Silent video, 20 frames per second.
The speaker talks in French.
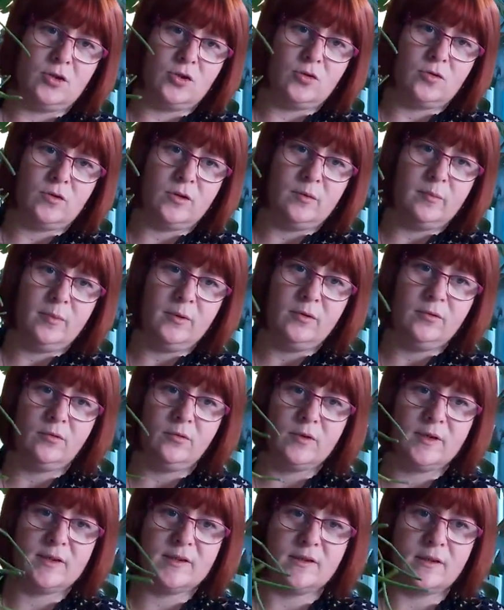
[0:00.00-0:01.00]
Je ne connais pas le
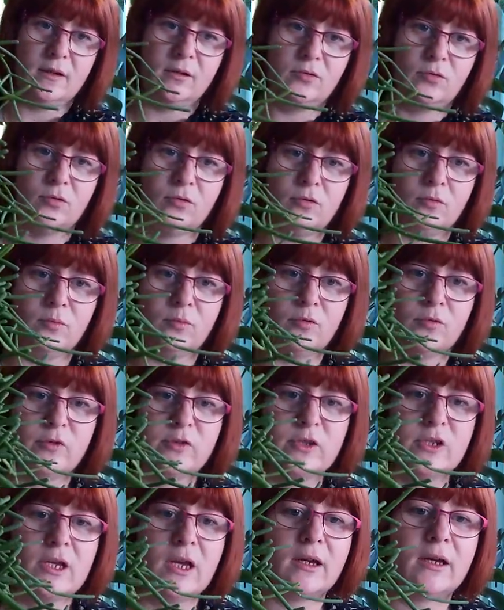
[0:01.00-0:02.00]
nom exact.
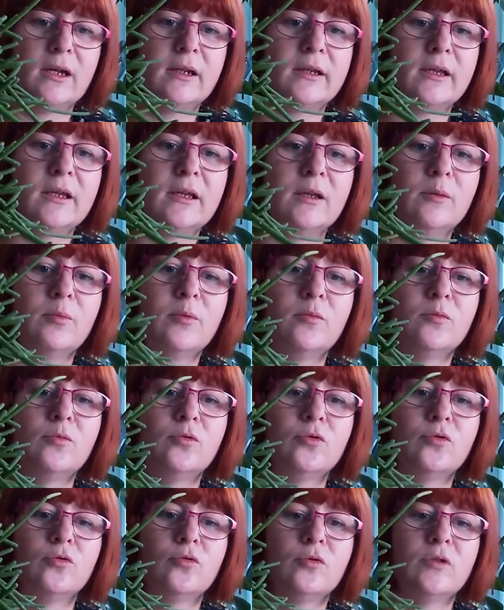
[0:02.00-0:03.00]
s'il y a quelqu'un qui peut
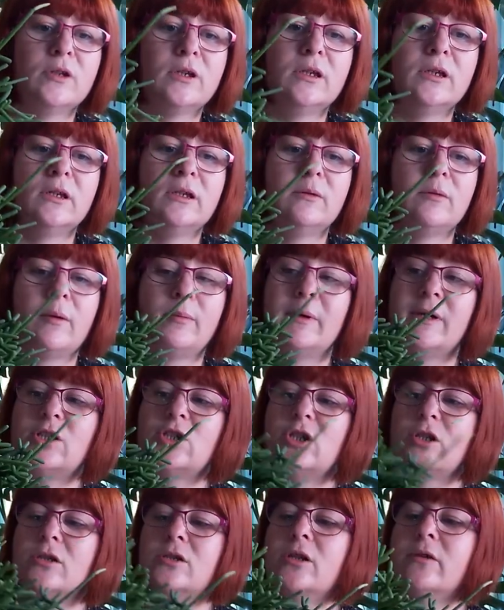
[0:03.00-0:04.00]
me le donner... Bah, après,
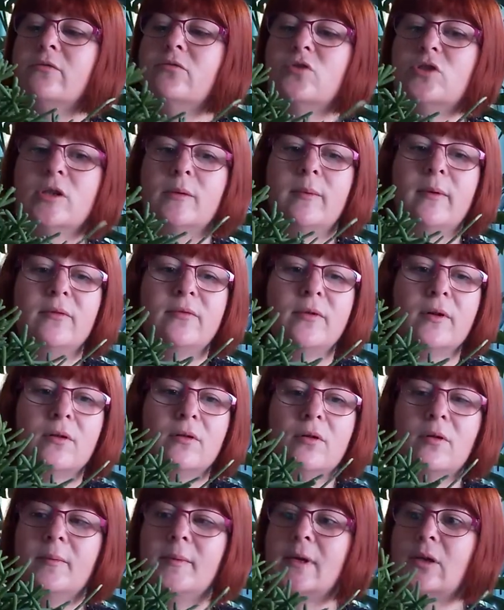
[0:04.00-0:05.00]
j'avoue que je n'ai pas fait
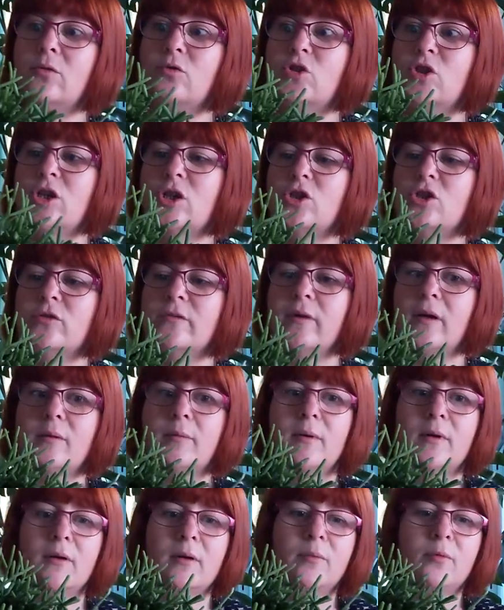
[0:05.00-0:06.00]
encore mes recherches
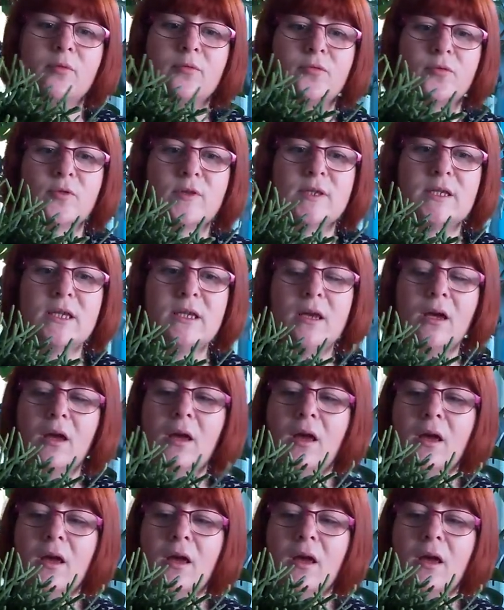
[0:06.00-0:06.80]
vraiment approfondies.